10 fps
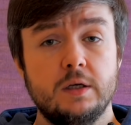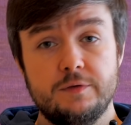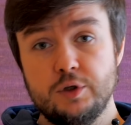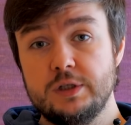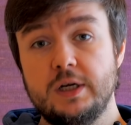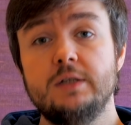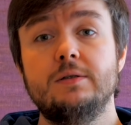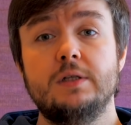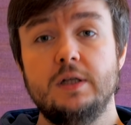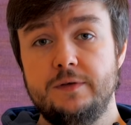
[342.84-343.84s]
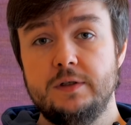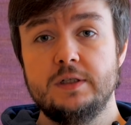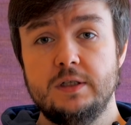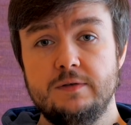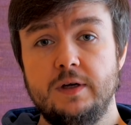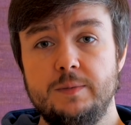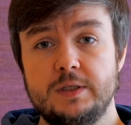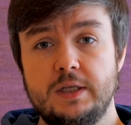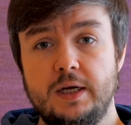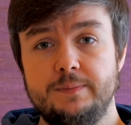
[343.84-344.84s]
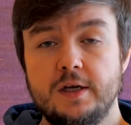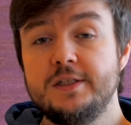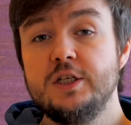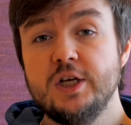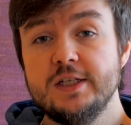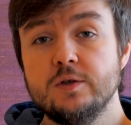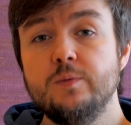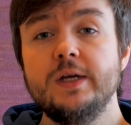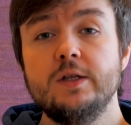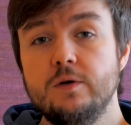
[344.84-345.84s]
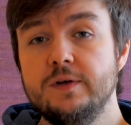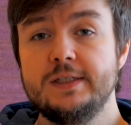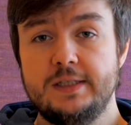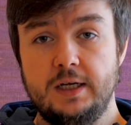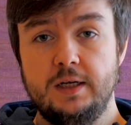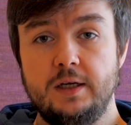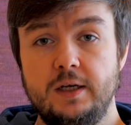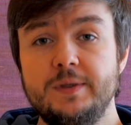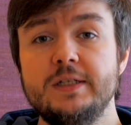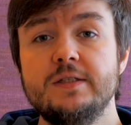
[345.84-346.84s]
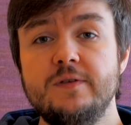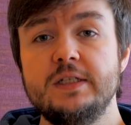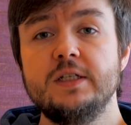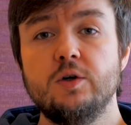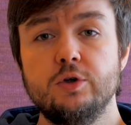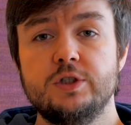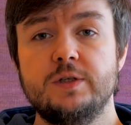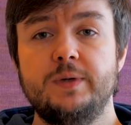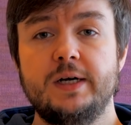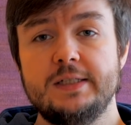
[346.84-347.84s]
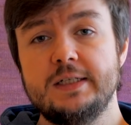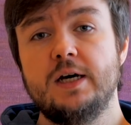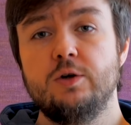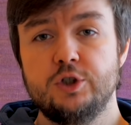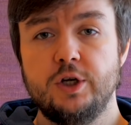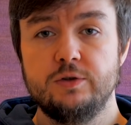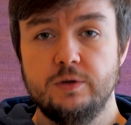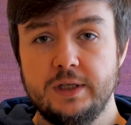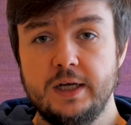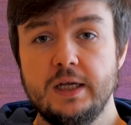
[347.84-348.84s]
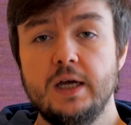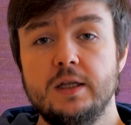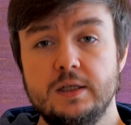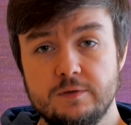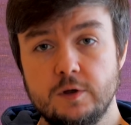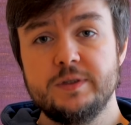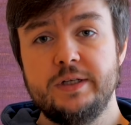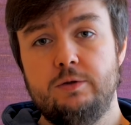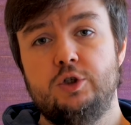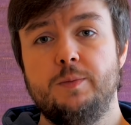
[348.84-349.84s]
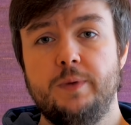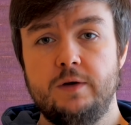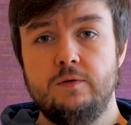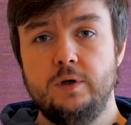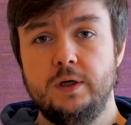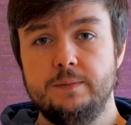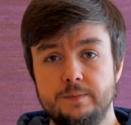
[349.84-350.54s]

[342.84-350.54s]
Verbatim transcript: и все сразу становилось на свои места. Сейчас у меня новая цель, и мне действительно хочется показать хороший результат на своем следующем марафоне.